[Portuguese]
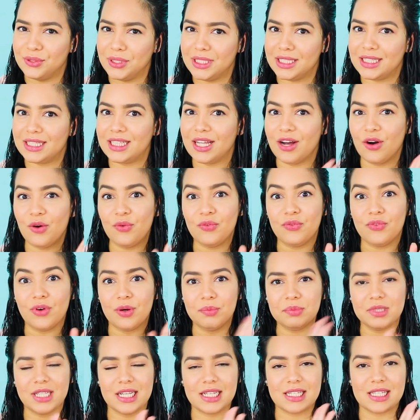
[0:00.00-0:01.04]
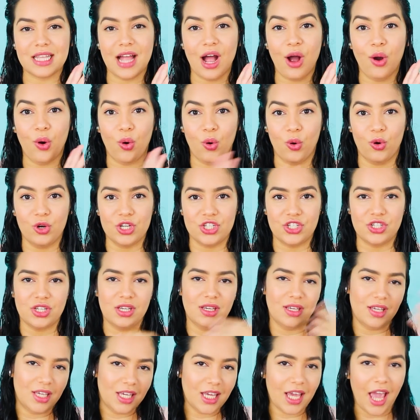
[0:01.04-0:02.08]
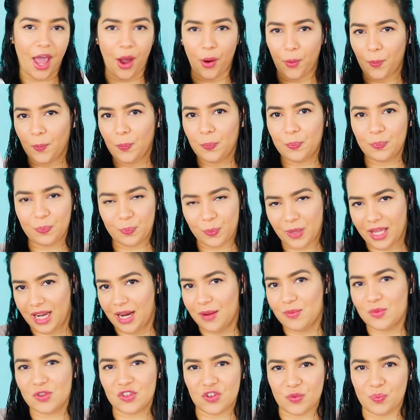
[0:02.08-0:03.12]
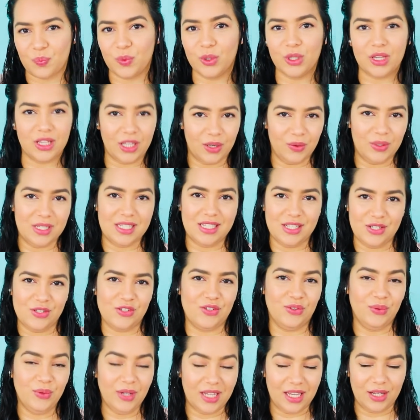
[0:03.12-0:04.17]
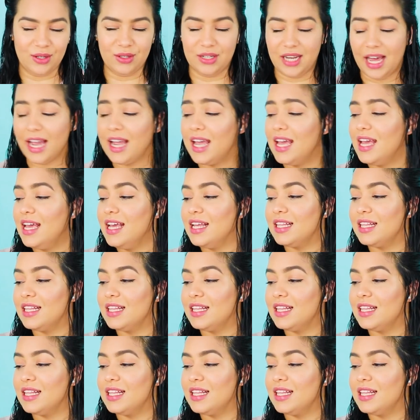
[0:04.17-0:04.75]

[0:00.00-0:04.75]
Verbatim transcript: Então vamos testar hoje e é um creme de potão, assim, de um quilo, né?